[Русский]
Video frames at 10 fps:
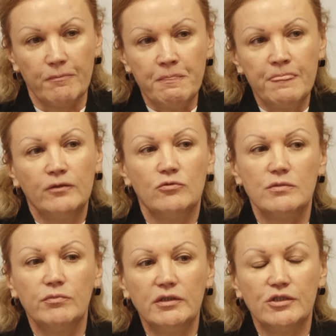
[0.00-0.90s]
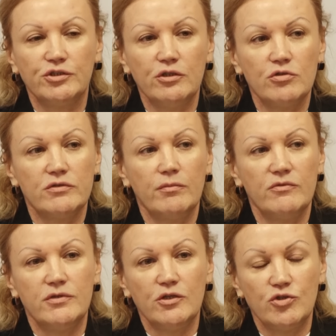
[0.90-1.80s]
То есть мы должны ее с вами
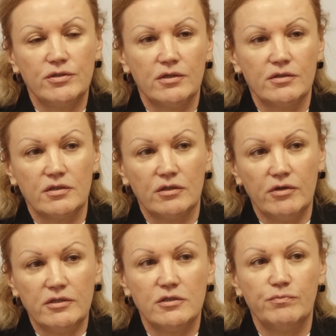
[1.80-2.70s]
всячески разрывать и с